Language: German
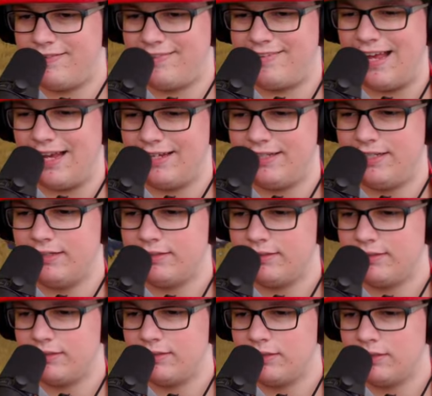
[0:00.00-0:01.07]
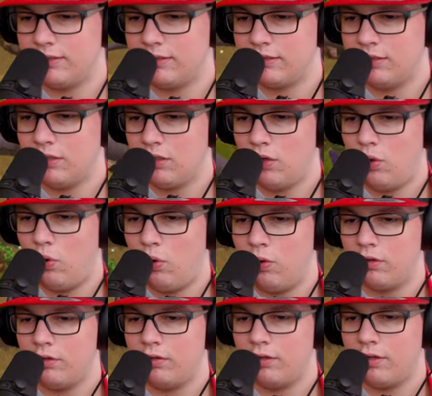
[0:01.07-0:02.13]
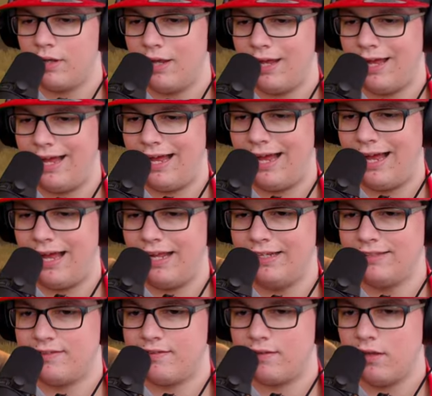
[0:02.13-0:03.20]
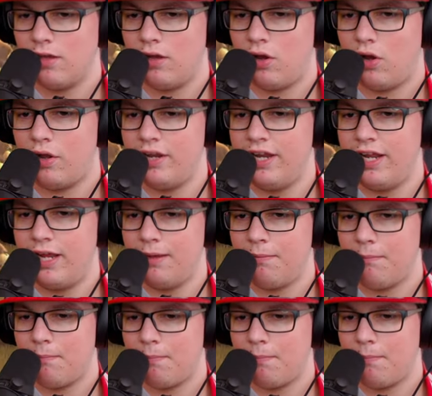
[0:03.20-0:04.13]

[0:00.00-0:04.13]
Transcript: Zack. Oh. Eins. Oh, nee.